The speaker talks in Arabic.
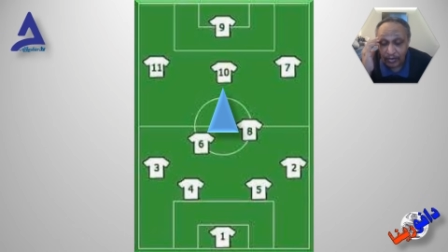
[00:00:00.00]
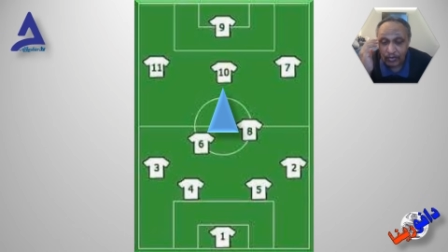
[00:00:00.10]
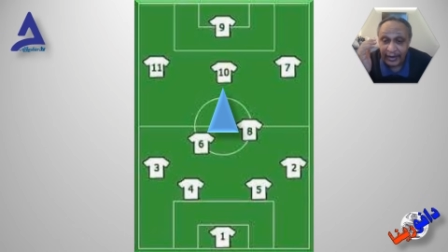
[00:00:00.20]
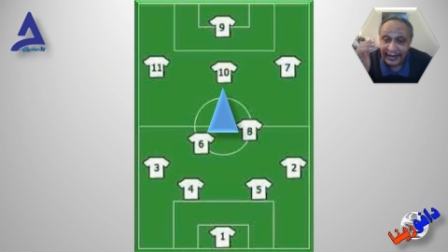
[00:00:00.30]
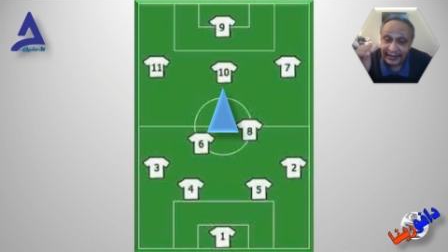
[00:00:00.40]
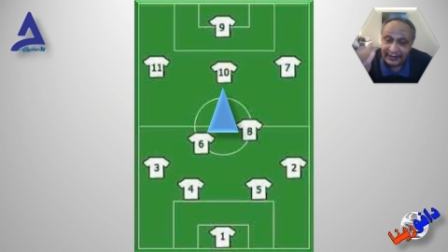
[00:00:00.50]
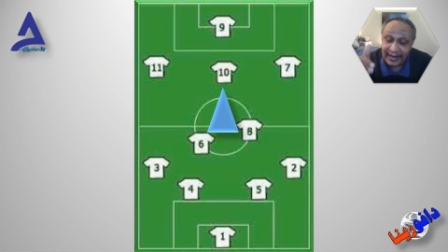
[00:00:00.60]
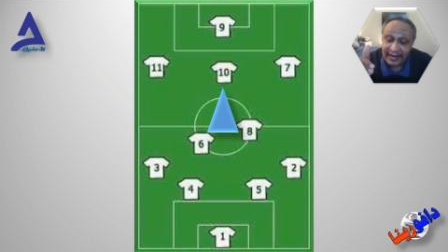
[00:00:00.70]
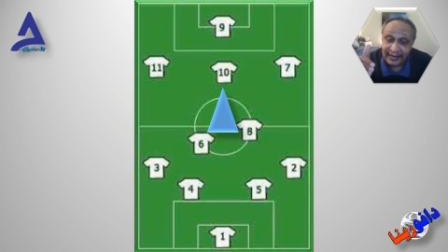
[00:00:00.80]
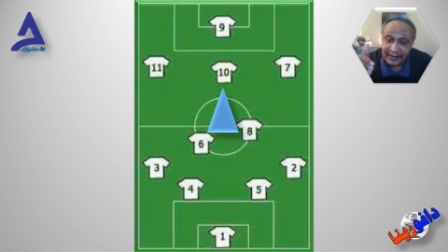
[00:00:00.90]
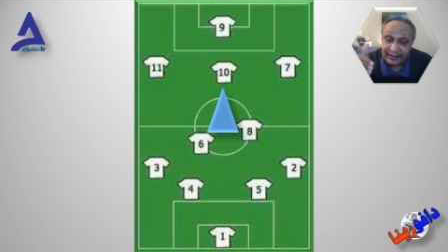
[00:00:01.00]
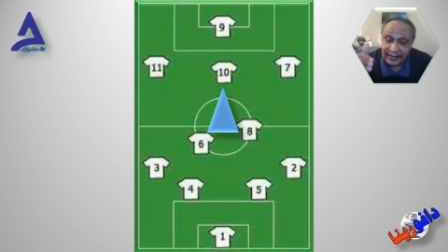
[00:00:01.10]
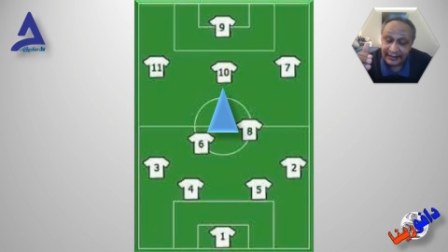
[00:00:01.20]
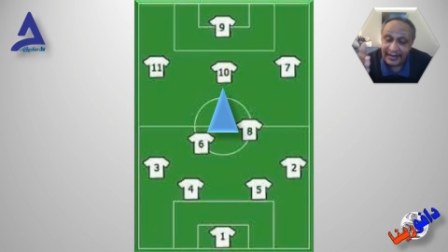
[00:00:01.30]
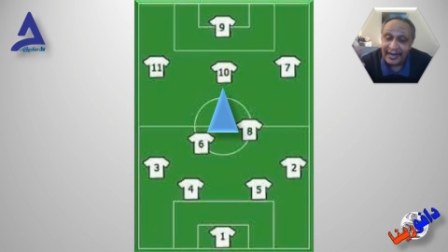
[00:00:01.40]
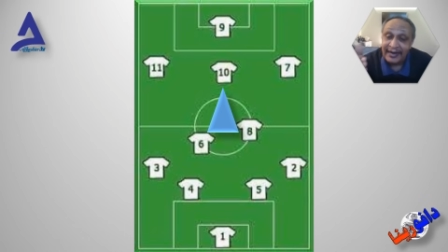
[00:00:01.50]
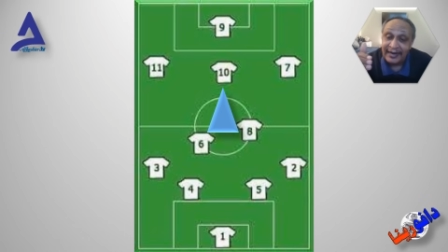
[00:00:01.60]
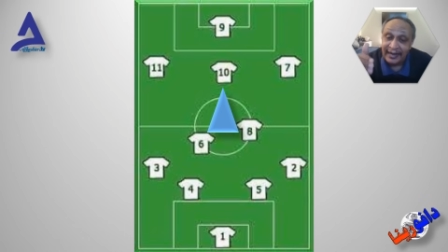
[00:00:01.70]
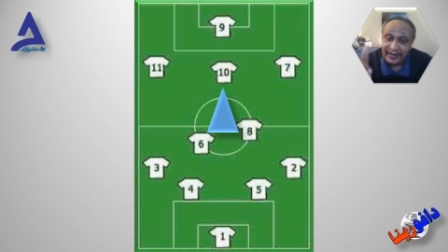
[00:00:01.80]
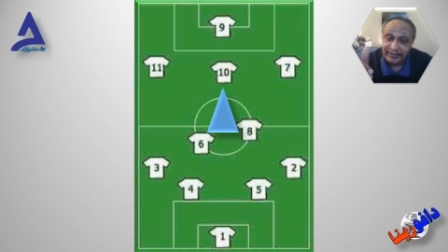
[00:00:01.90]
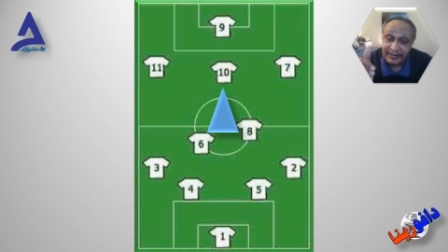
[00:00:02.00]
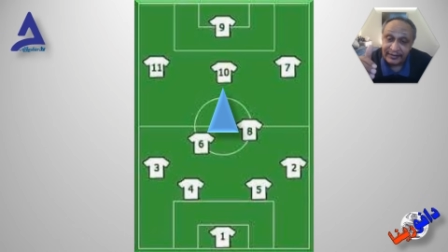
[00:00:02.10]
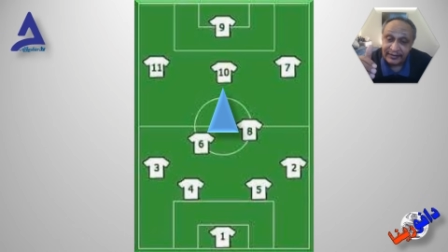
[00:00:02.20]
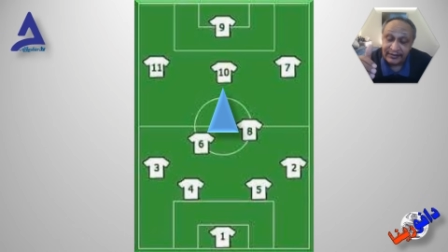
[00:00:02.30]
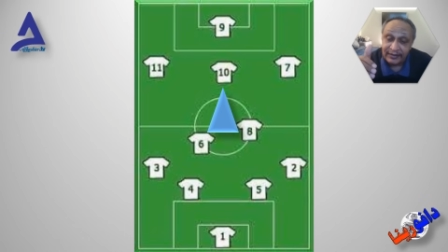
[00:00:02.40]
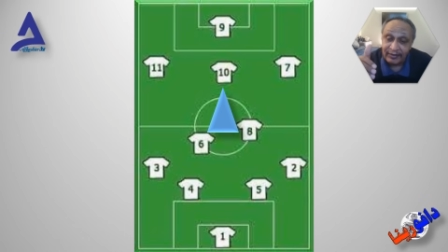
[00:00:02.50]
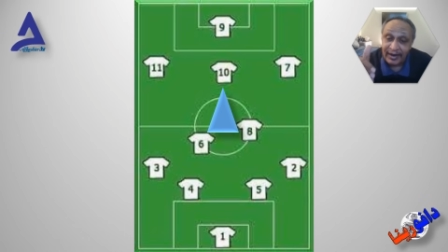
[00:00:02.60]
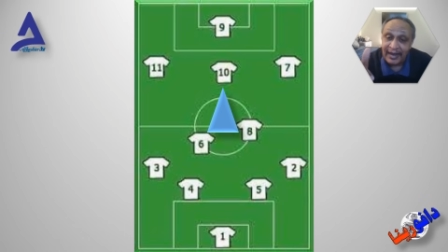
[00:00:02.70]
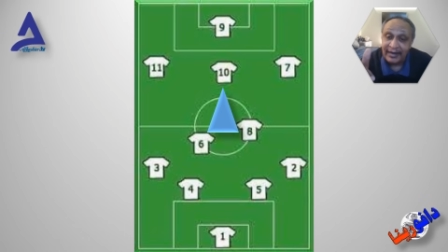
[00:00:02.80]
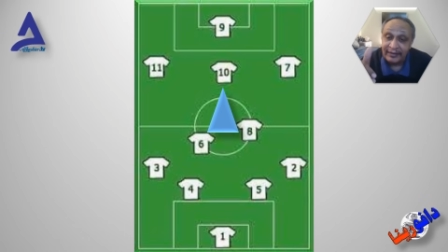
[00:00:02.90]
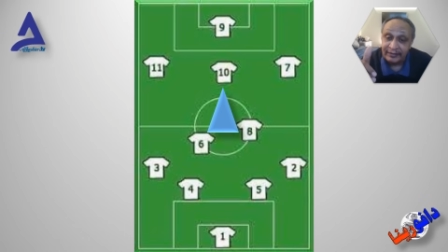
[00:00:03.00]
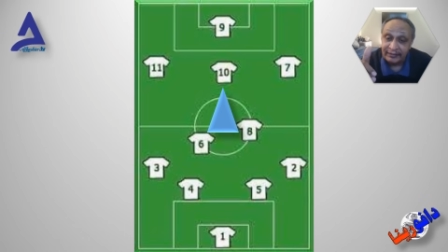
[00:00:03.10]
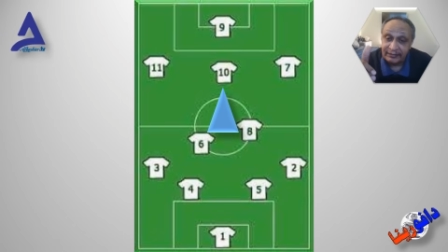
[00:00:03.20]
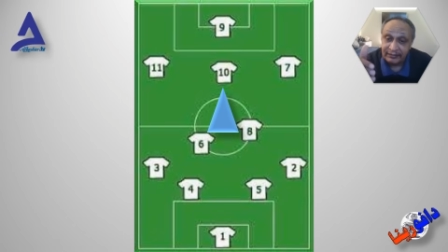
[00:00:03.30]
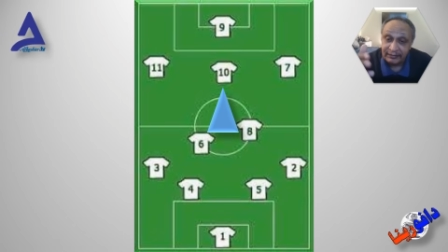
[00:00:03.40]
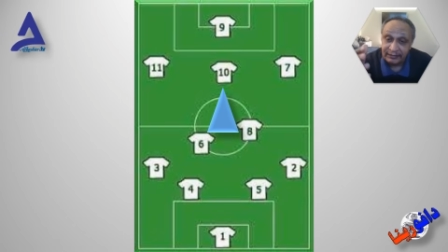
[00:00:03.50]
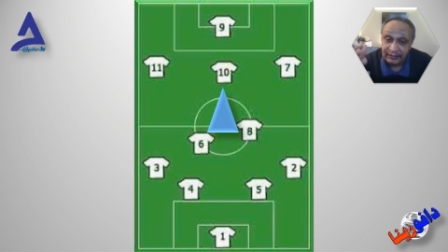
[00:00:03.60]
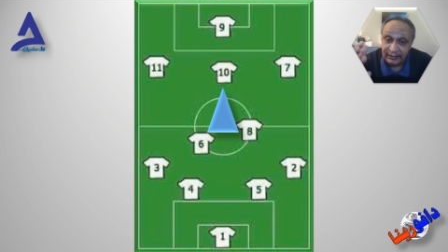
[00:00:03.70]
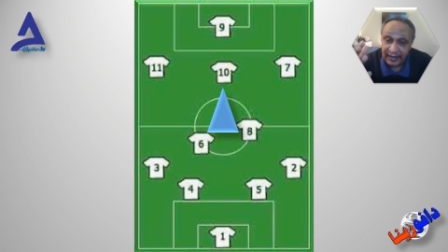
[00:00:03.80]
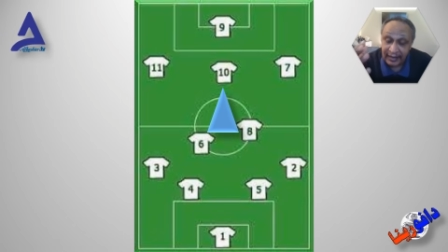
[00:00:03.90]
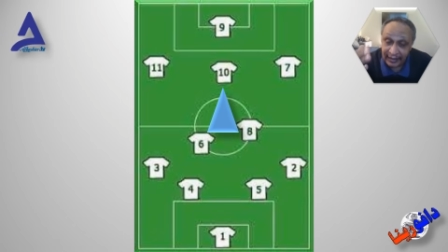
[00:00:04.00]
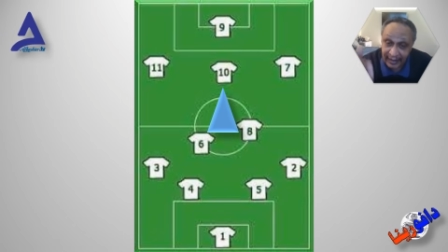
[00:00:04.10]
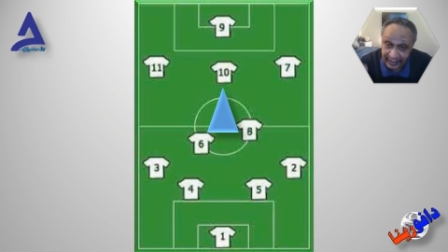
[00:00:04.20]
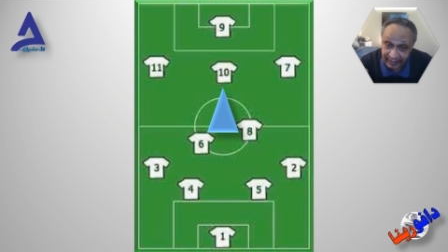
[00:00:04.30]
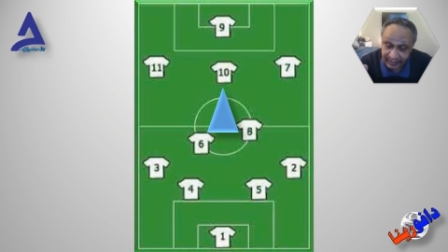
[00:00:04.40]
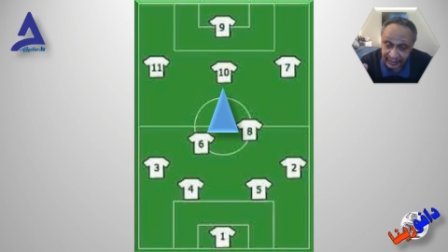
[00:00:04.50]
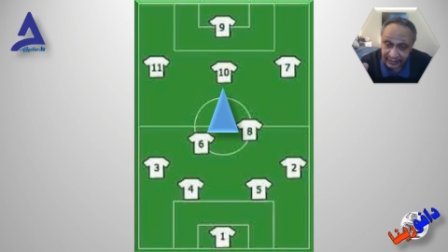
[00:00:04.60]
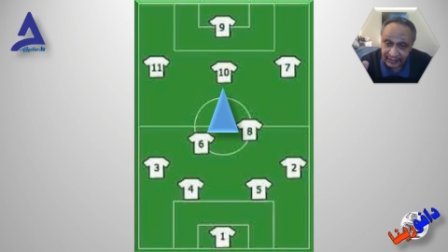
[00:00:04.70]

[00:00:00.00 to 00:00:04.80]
ويختار يختار اللاعبين سواء القائمة